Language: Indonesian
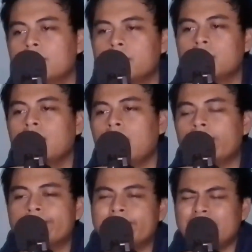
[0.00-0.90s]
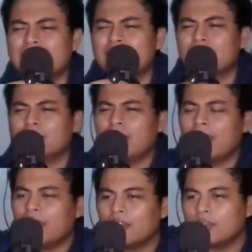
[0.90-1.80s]
Tapi ya,
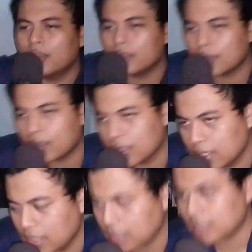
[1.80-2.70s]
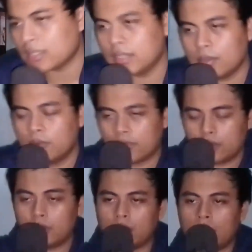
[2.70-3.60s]
kalau ngelihat tadi listnya
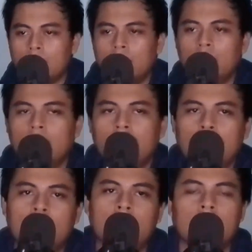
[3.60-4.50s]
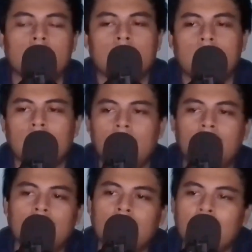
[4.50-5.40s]
mungkin ya
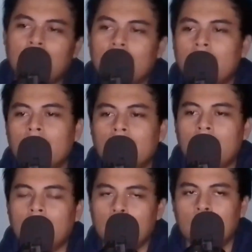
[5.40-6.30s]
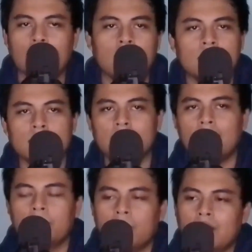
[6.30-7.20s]
dari awal list
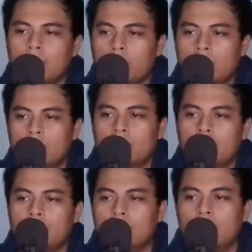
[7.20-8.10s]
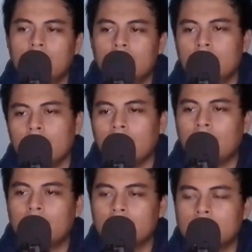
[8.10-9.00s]
sampai mungkin
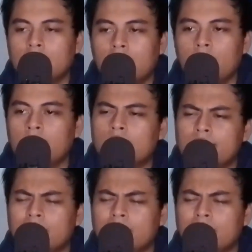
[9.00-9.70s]
akhir list tadi emang